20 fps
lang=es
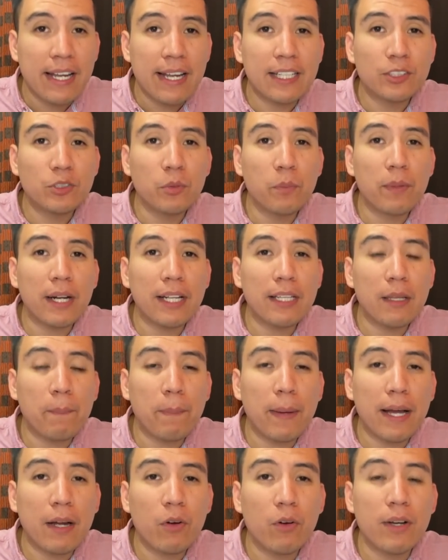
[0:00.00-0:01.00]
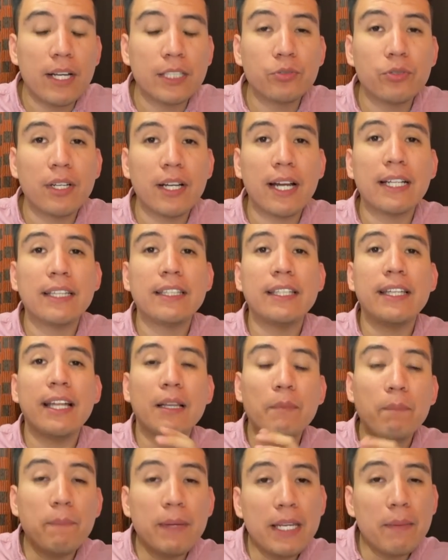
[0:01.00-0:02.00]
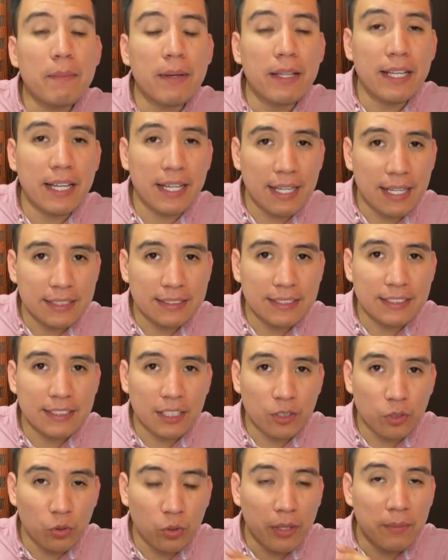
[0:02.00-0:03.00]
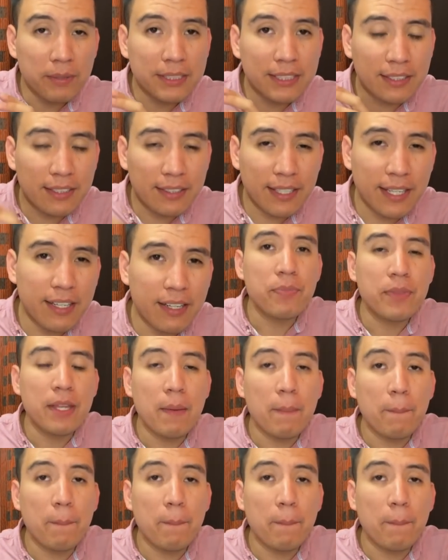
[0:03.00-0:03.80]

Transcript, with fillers: Ese umbral de pago es una cantidad mínima de ganancias que tú debes de tener